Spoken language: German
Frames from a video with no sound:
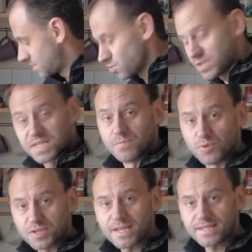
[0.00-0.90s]
So, das
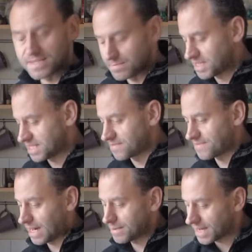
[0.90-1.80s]
Gemüse hat jetzt ein bisschen
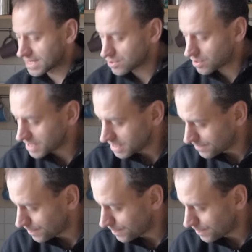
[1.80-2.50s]
Farbe angenommen.